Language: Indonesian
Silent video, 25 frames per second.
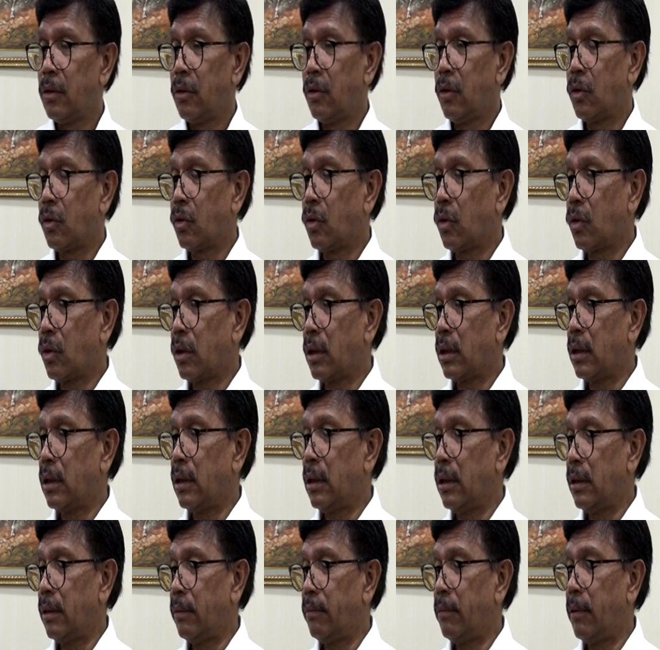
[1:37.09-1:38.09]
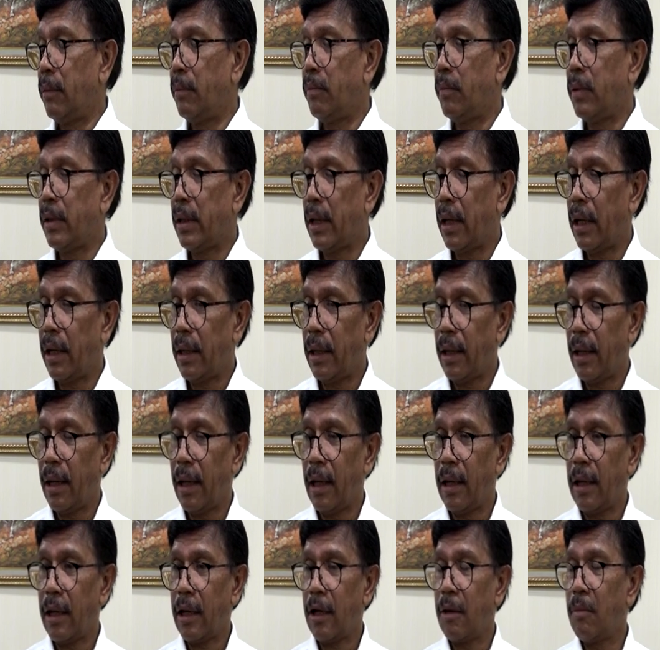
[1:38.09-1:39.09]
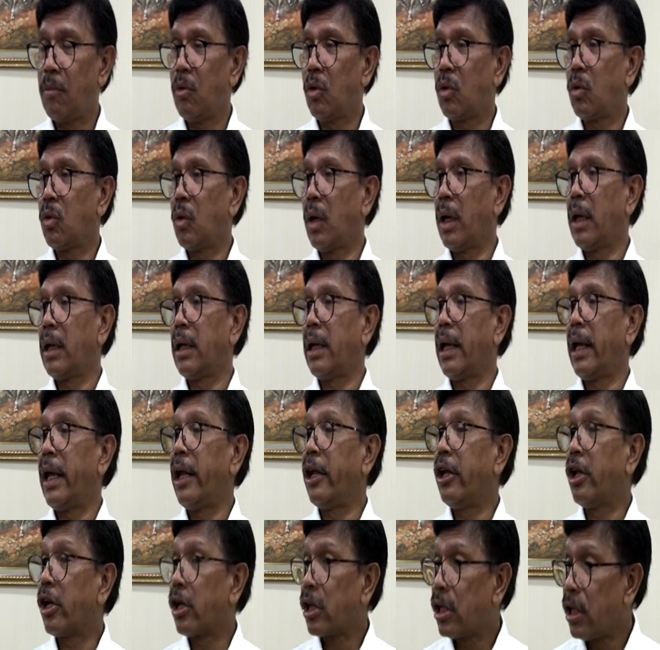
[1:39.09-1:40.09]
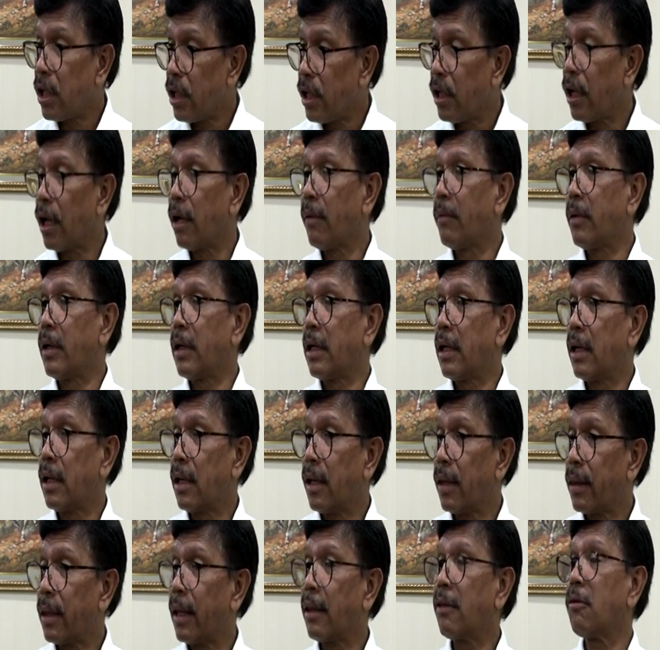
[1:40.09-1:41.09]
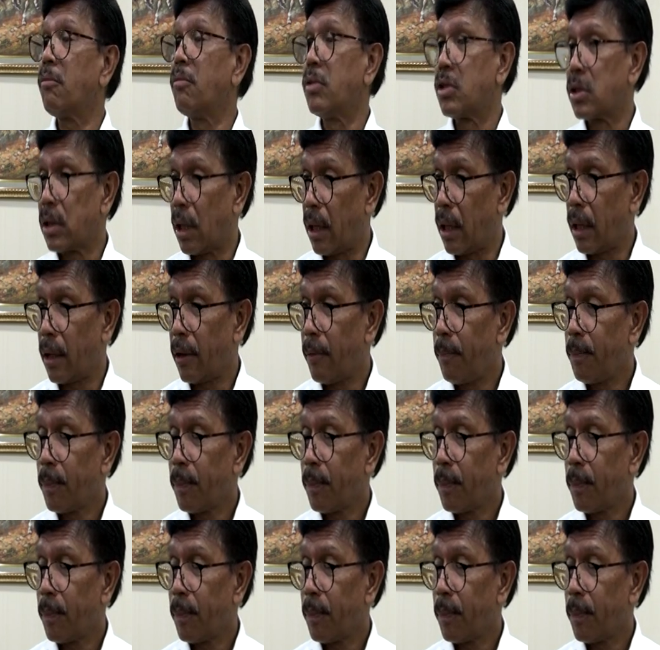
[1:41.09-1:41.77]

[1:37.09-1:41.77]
untuk eh, membiayai kebutuhan energi di dalam negeri kita itu besar.